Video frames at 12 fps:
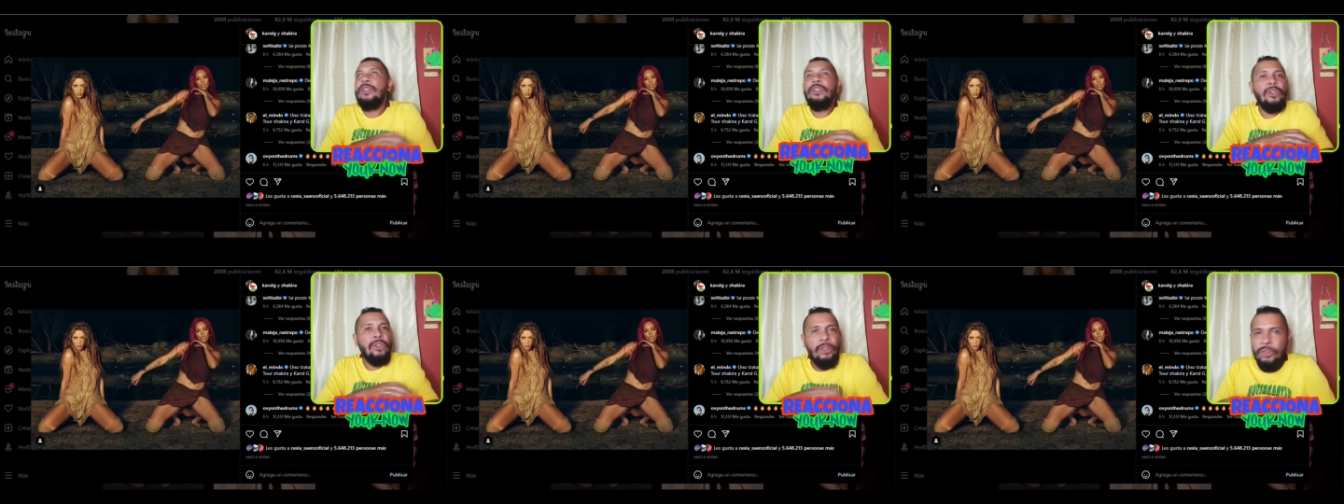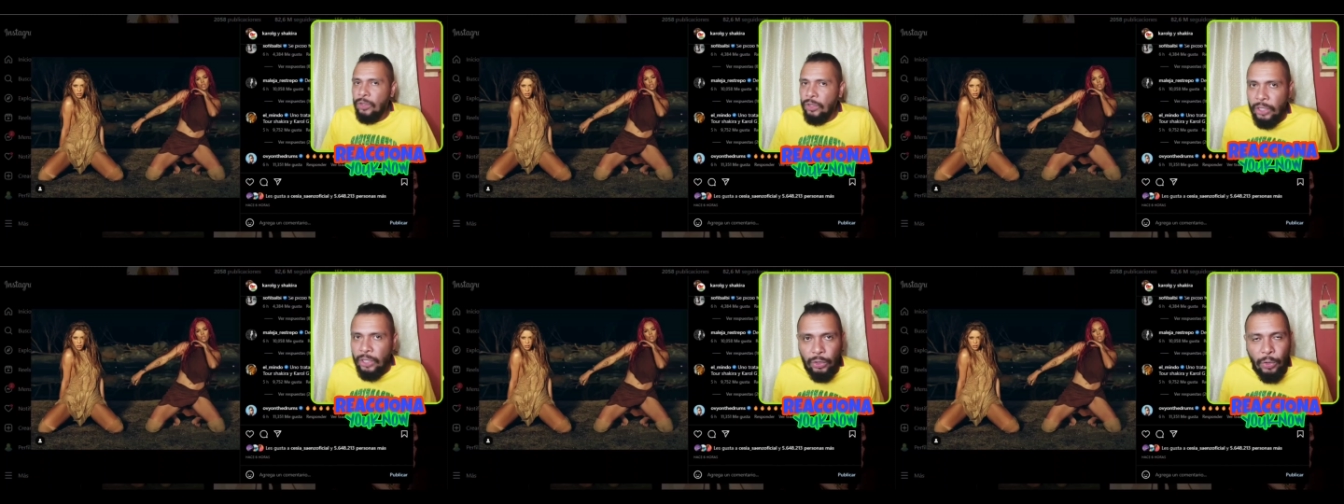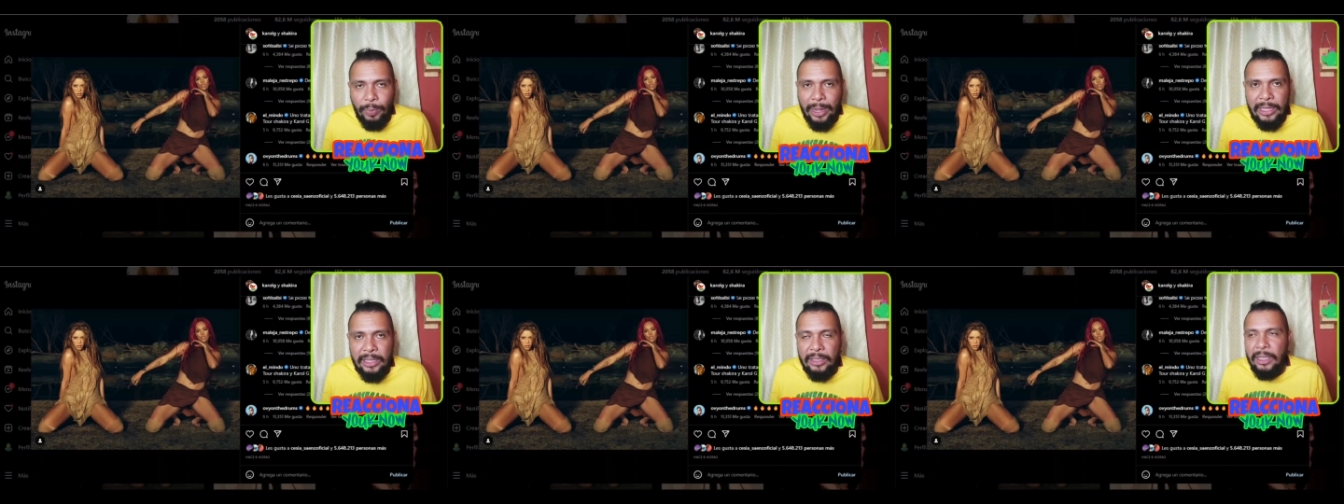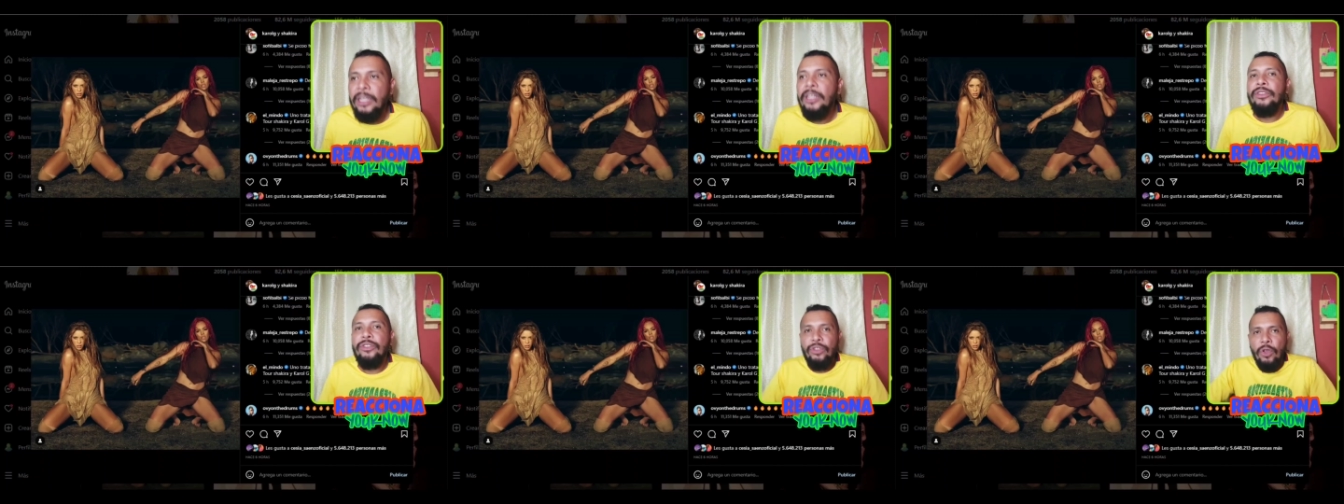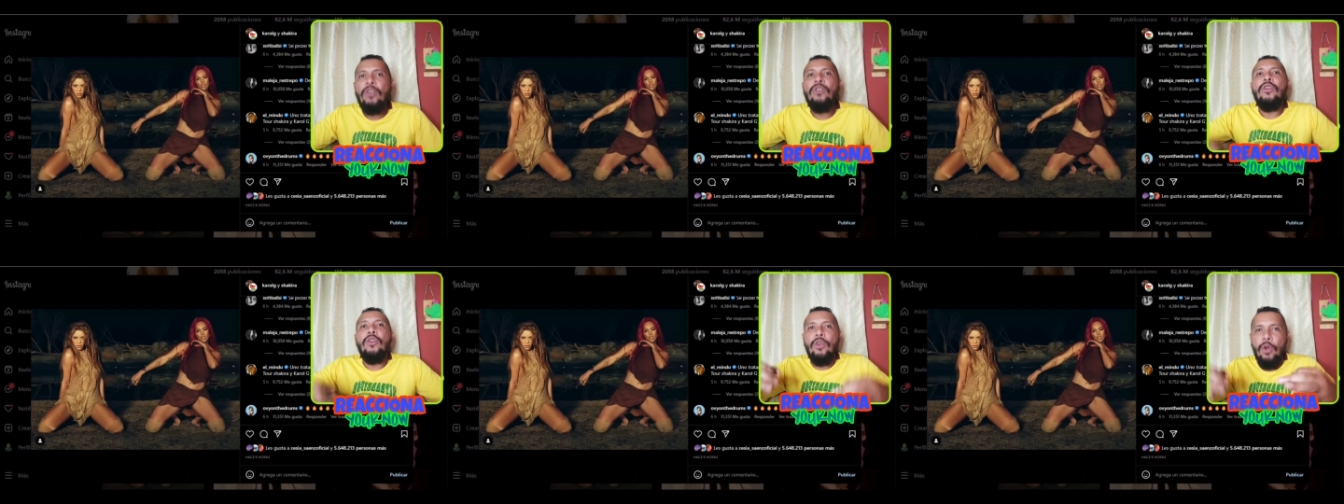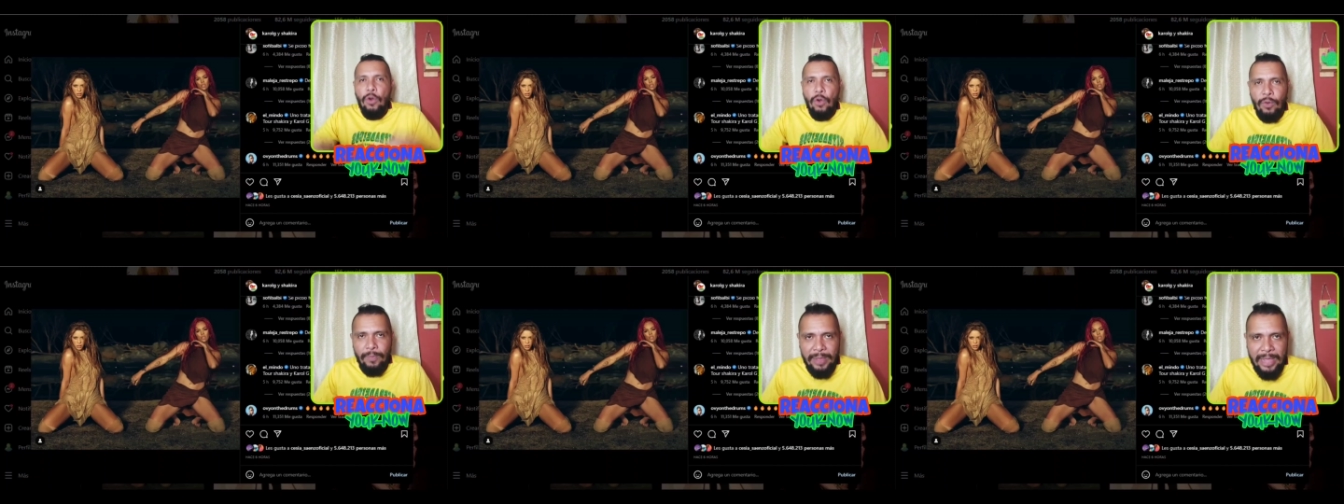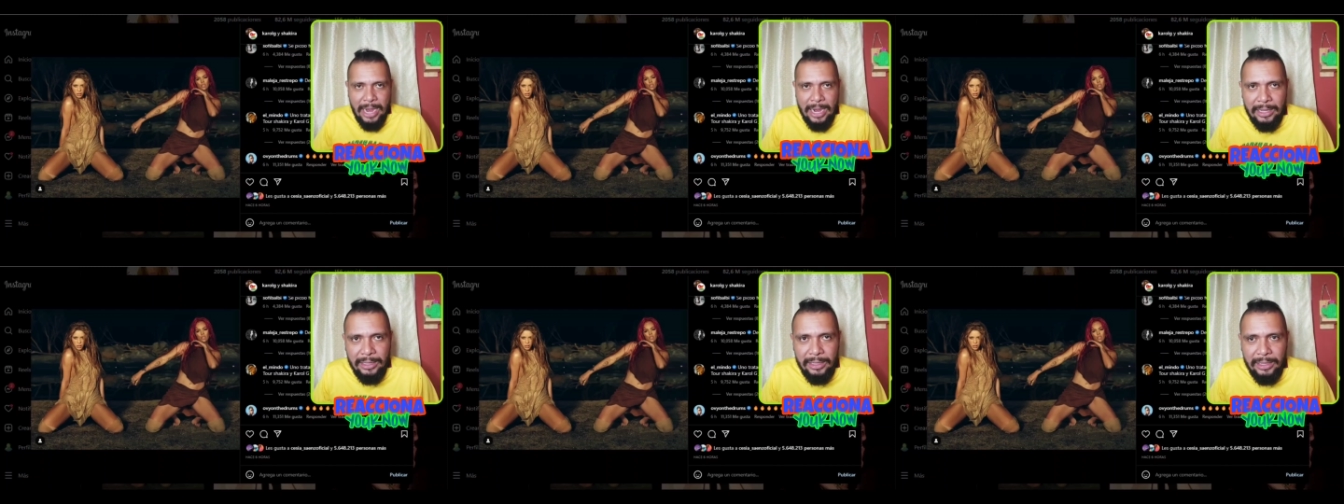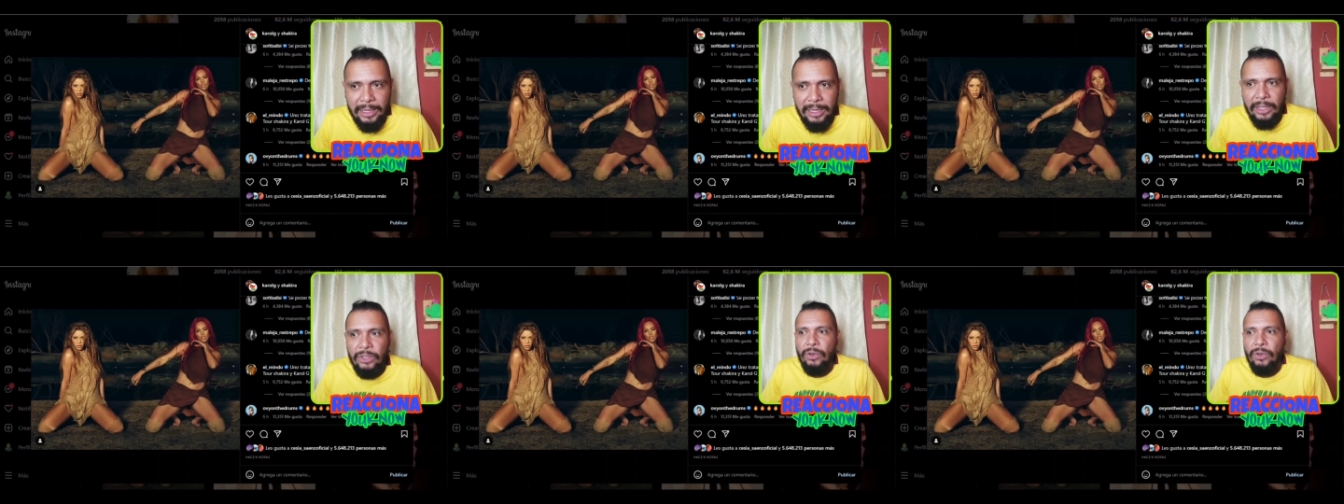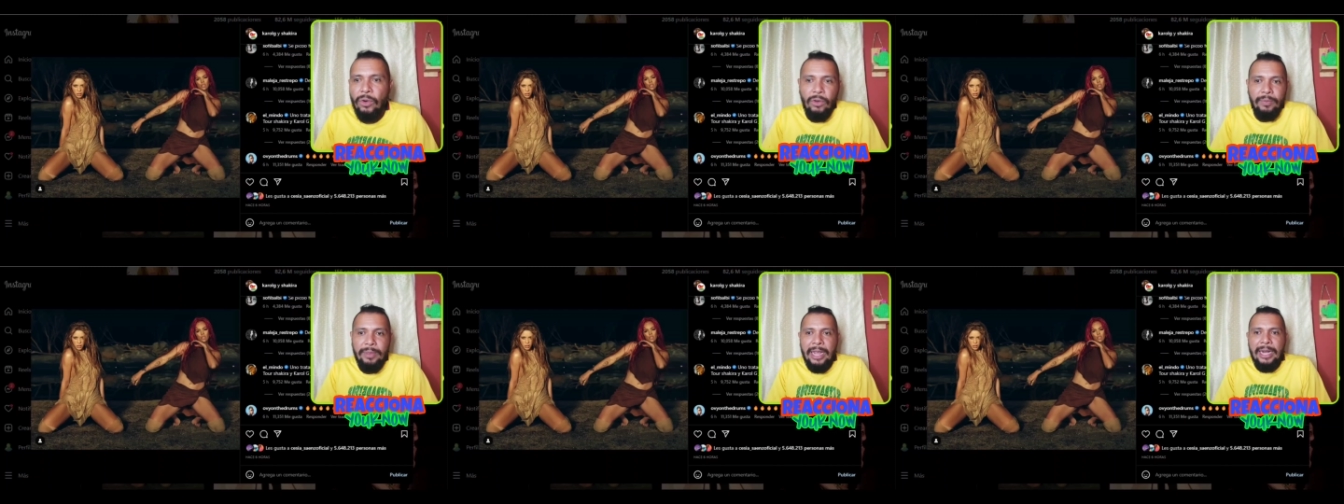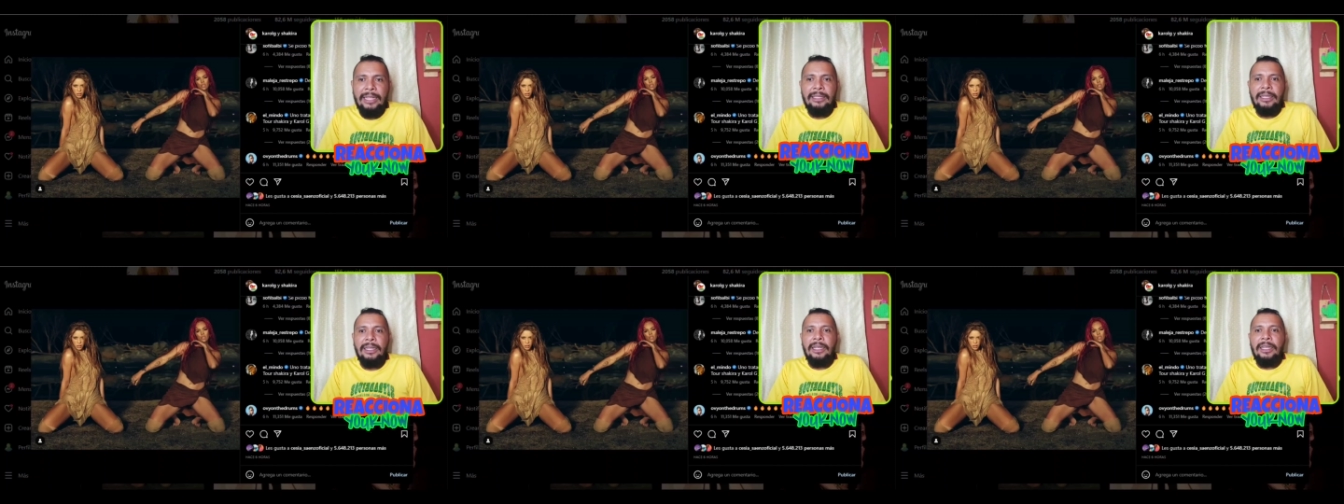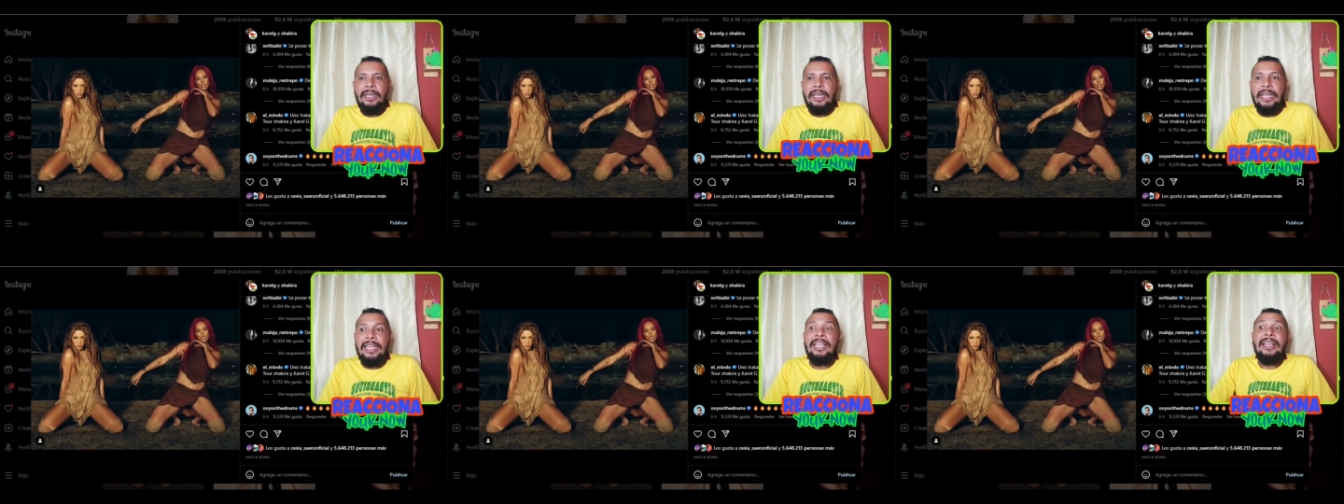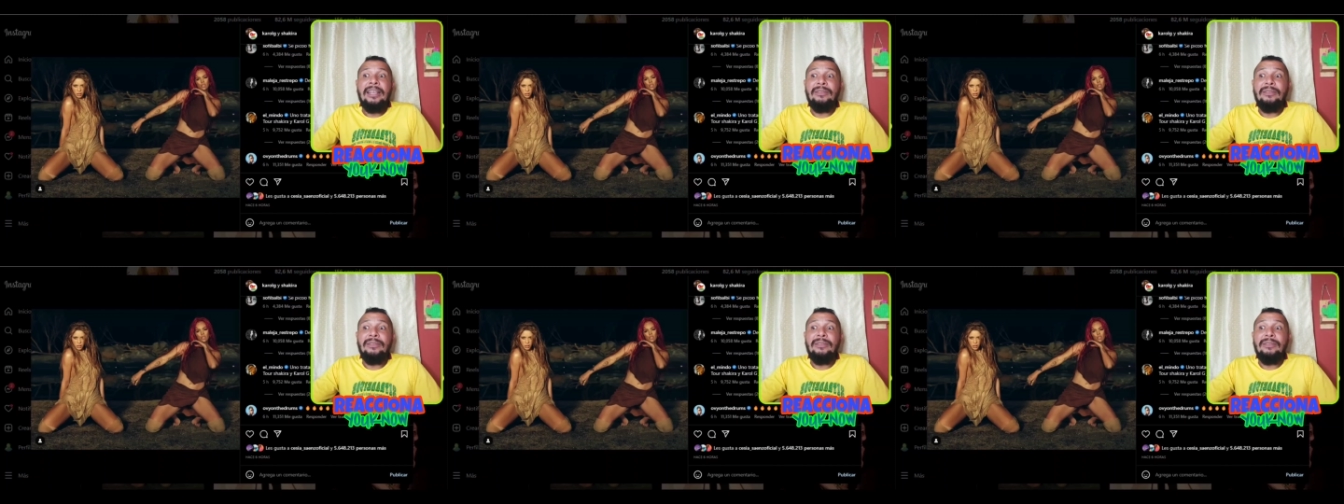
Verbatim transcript: No son de otro país. Son colombianas. Son colombianas y